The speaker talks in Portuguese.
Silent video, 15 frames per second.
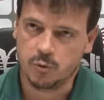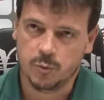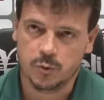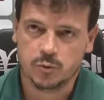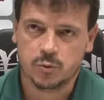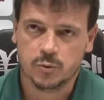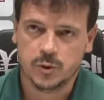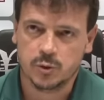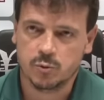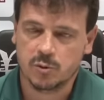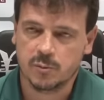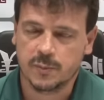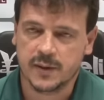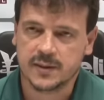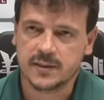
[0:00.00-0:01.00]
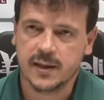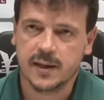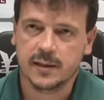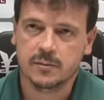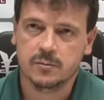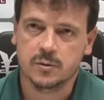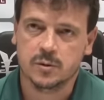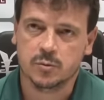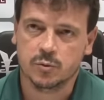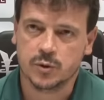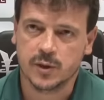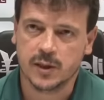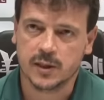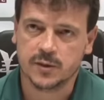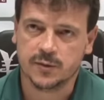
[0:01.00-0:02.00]
começou desde o ano passado, de
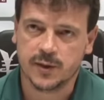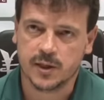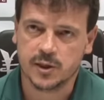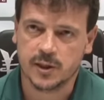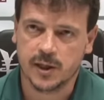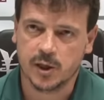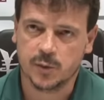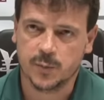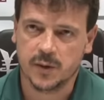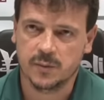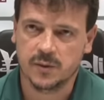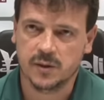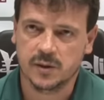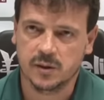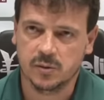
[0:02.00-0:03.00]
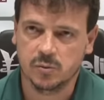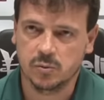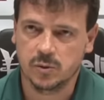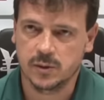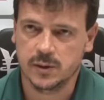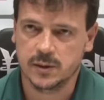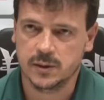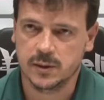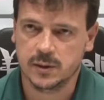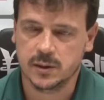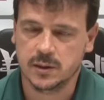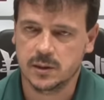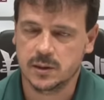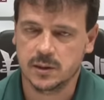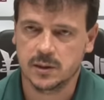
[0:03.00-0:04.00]
conseguir classificar direto para Libertadores, e a
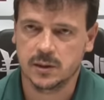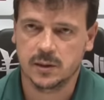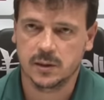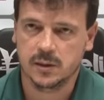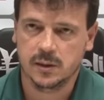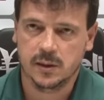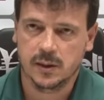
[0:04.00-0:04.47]
gente